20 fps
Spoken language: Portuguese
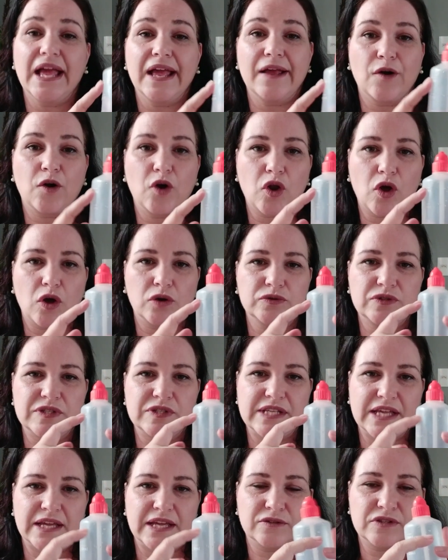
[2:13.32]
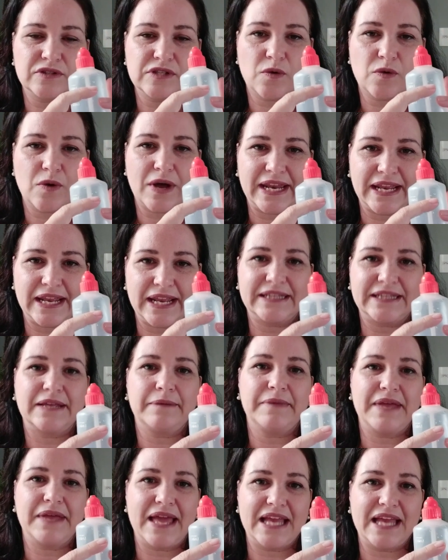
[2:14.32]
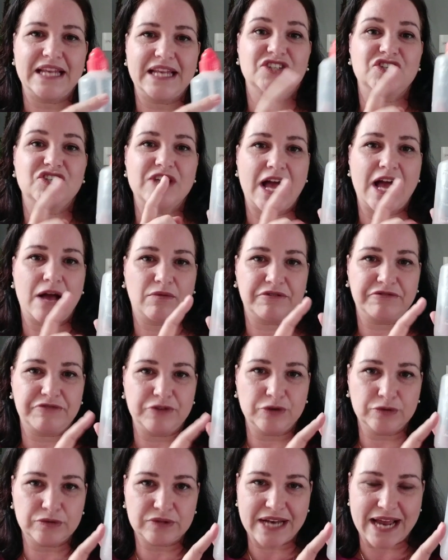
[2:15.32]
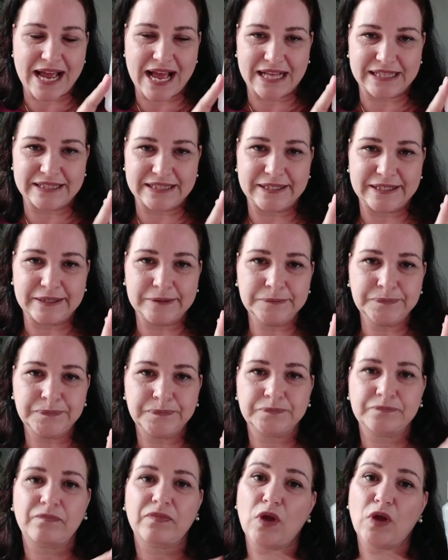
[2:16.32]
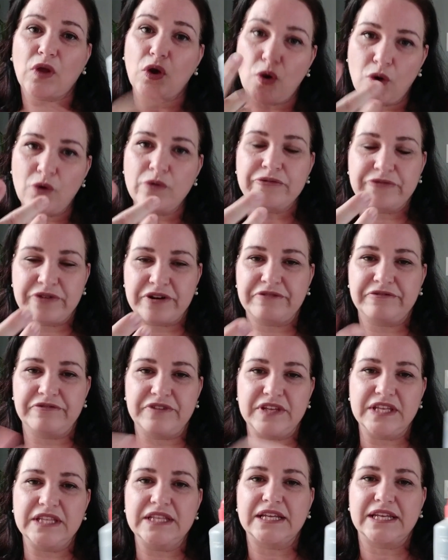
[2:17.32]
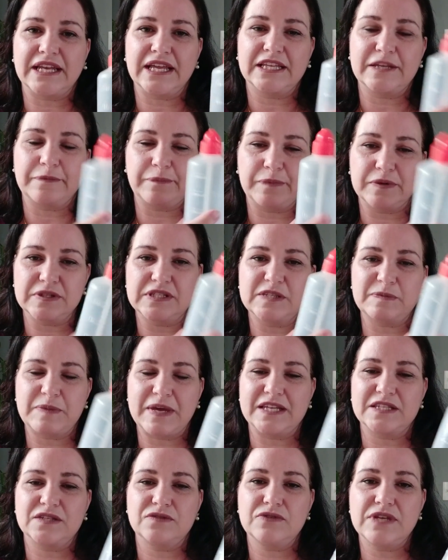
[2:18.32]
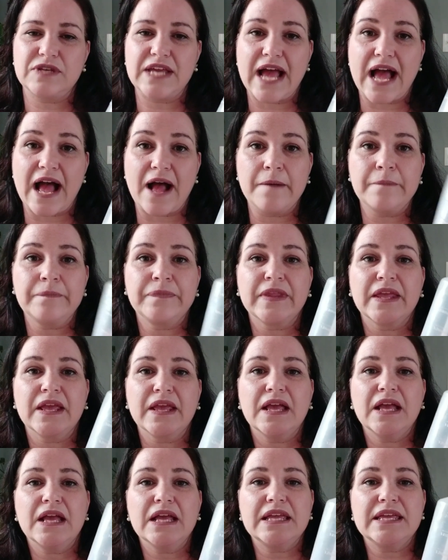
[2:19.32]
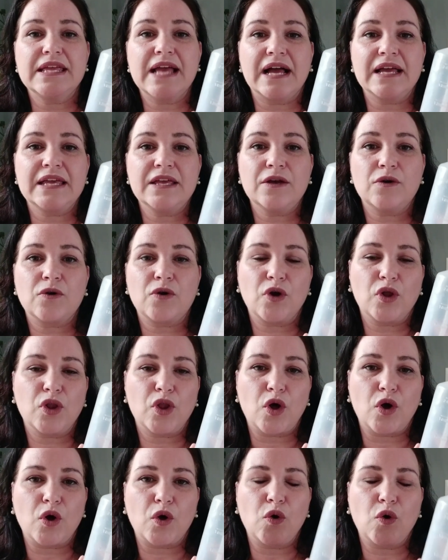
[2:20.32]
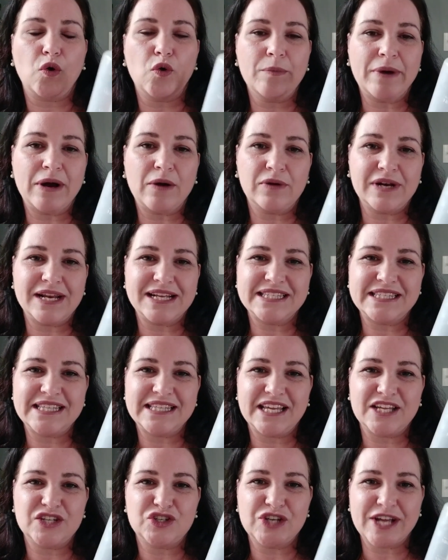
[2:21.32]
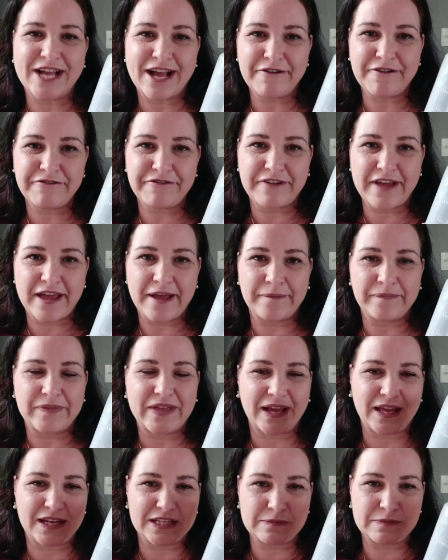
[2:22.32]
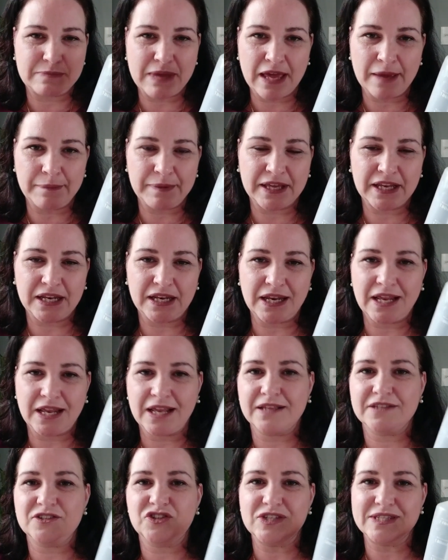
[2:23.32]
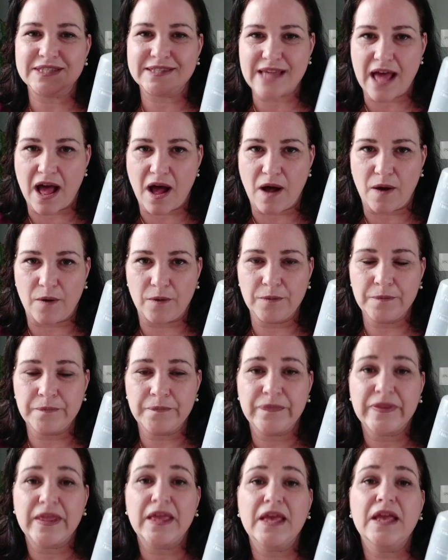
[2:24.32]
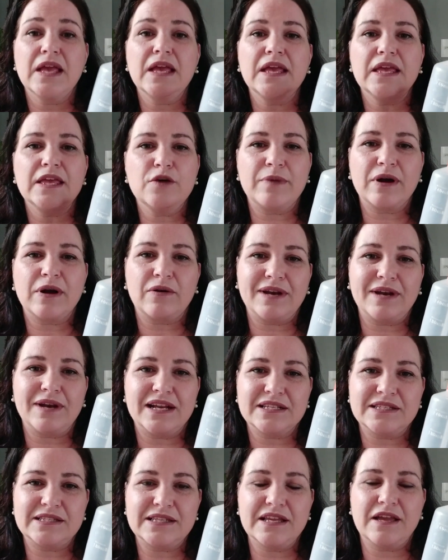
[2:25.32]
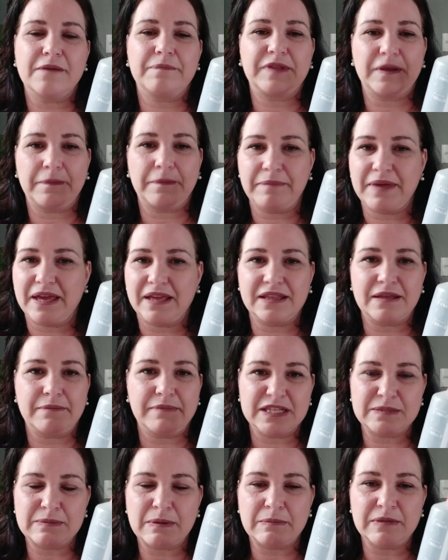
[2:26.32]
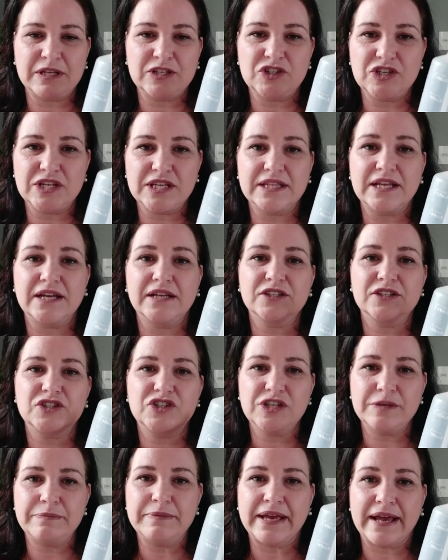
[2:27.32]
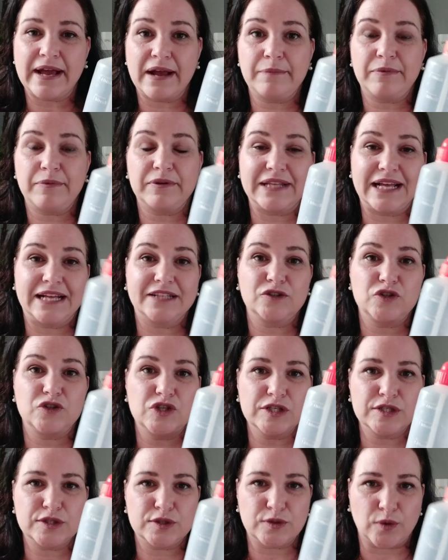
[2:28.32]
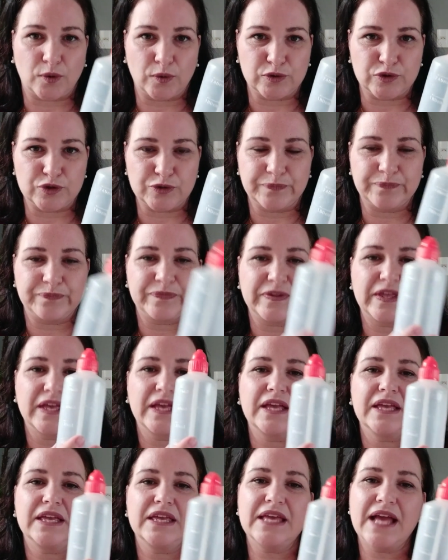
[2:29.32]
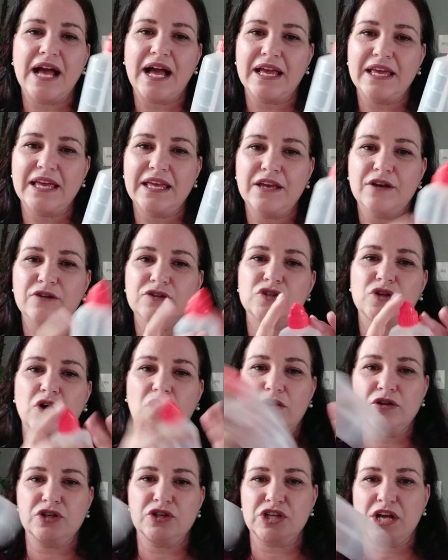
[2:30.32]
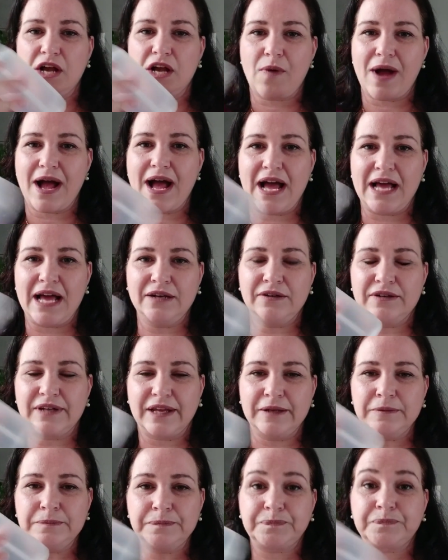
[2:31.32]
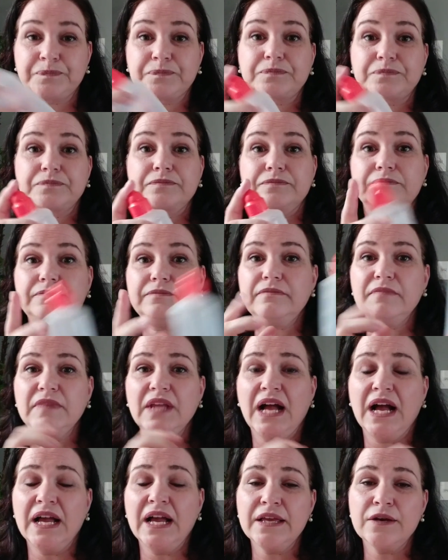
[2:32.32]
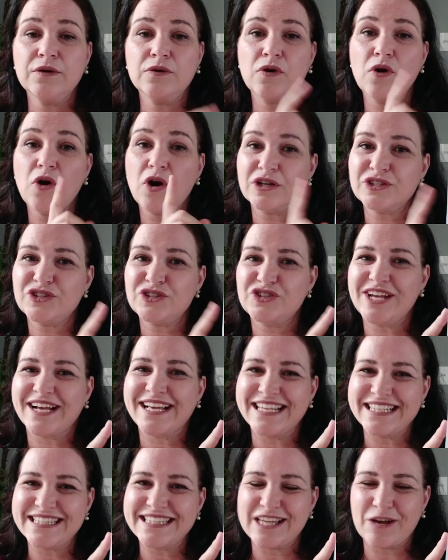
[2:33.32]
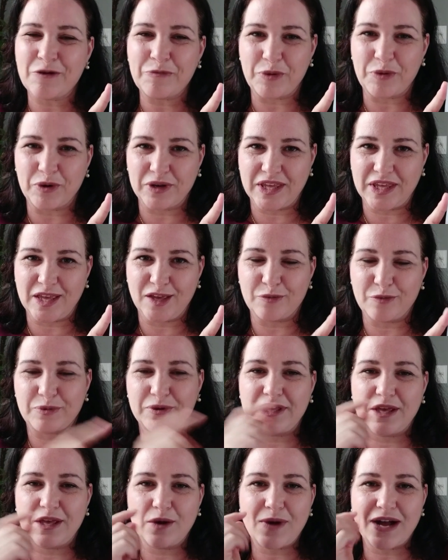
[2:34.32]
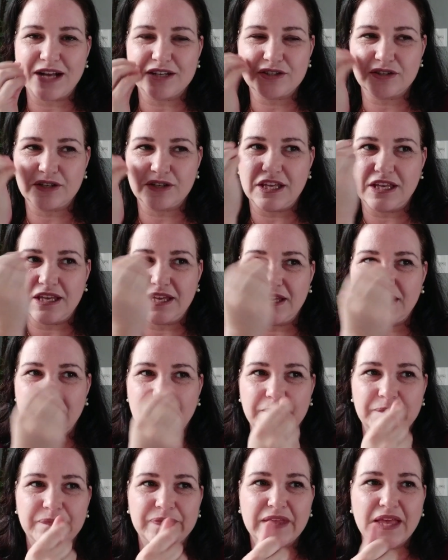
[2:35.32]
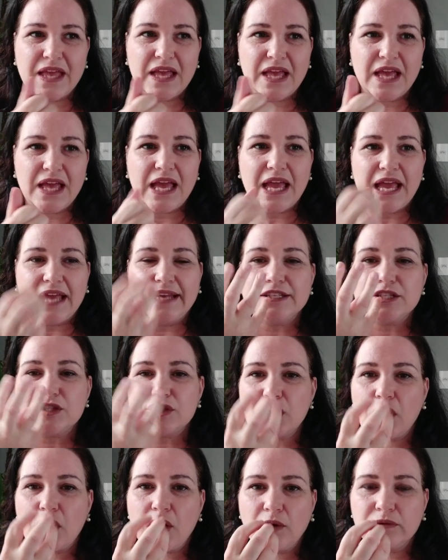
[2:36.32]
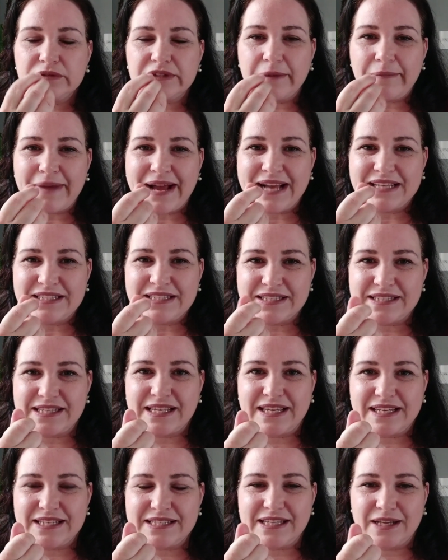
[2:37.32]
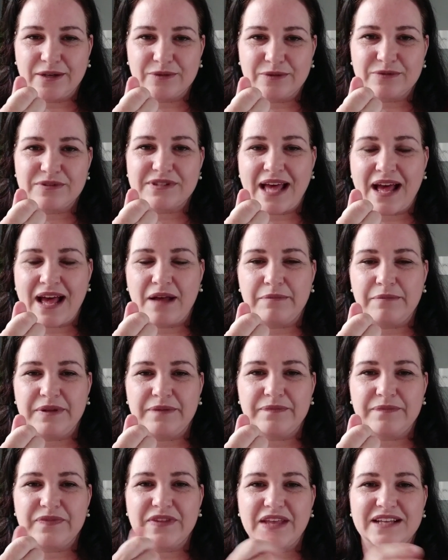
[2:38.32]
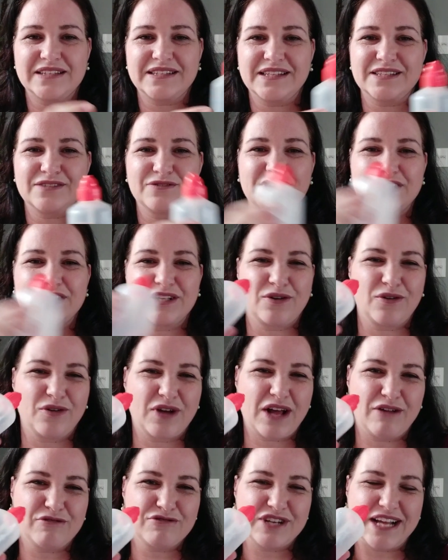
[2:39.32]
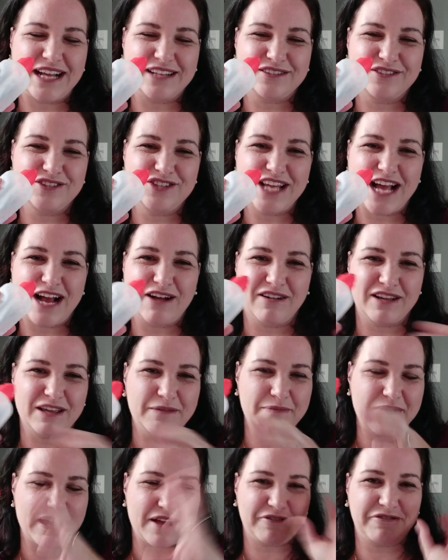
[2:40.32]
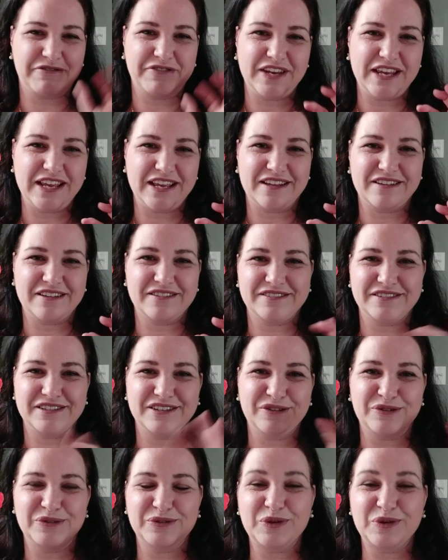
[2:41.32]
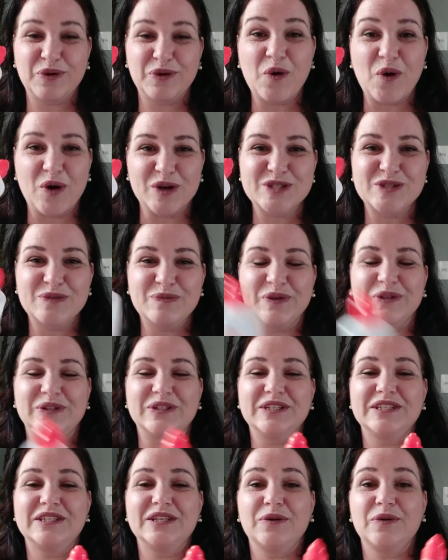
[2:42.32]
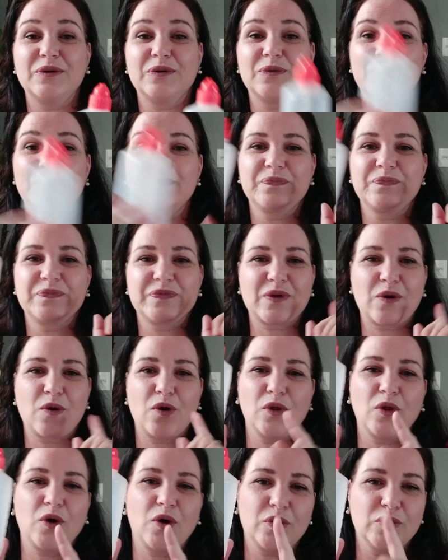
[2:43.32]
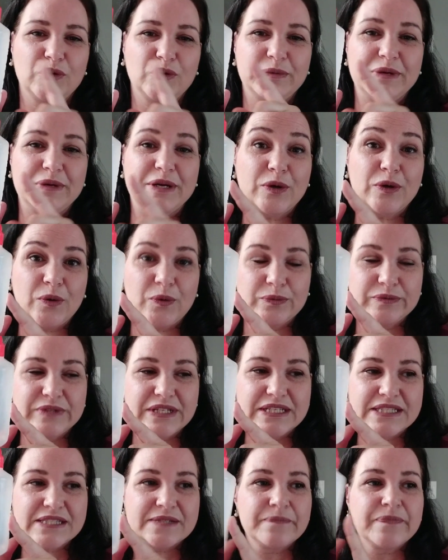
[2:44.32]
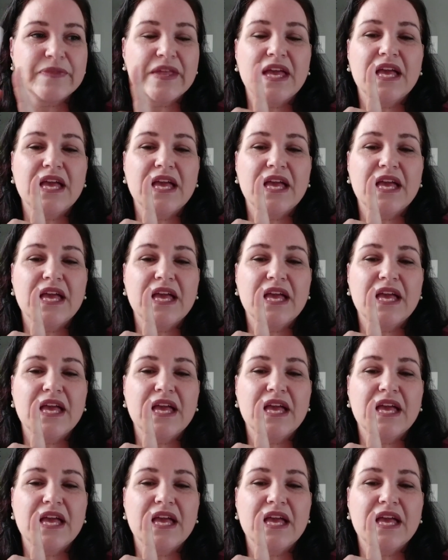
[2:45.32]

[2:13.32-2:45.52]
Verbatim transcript: Eu coloco 240 ml de água filtrada ou fervida, né? E depois espero esfriar. E aí eu coloco uma colherzinha de café, aquelas bem pequenininhas de sal, e uma colherzinha também da mesma medida de bicarbonato de sódio. E aí eu só chacoalho, né? Aí eu gosto de aquecer um pouquinho, porque eu acho que ele solta mais a secreção, sabe? Às vezes você colocar um jato de água que meia é fria, eu não gosto muito, então eu coloco no micro-ondas